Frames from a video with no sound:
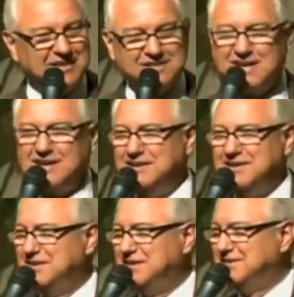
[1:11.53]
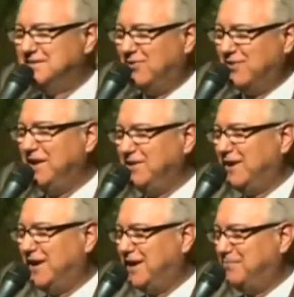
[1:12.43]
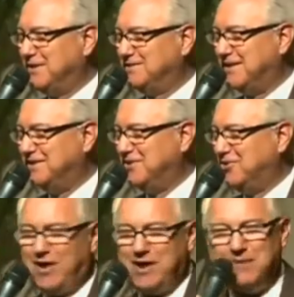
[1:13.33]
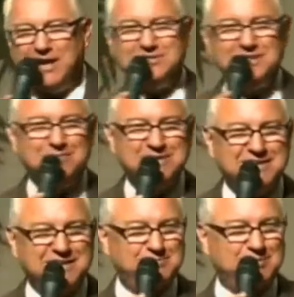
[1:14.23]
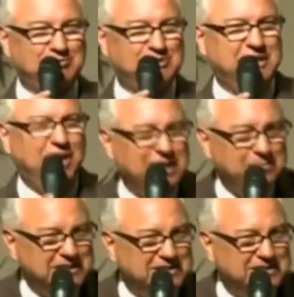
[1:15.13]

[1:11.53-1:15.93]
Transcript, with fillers: Terceira, se alguém adorar a besta ou a imagem da besta e receber o sinal da